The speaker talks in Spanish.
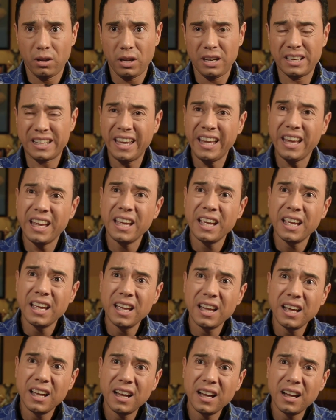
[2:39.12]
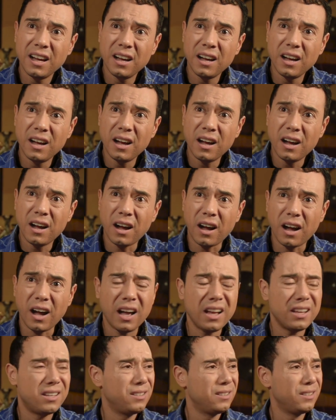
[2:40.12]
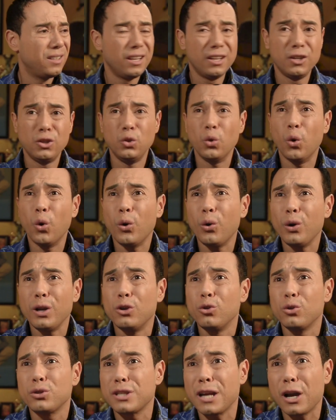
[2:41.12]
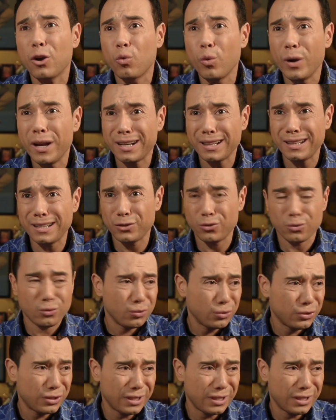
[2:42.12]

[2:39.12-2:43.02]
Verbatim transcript: ¿El qué? Ay, no, él no se acuerda, yo no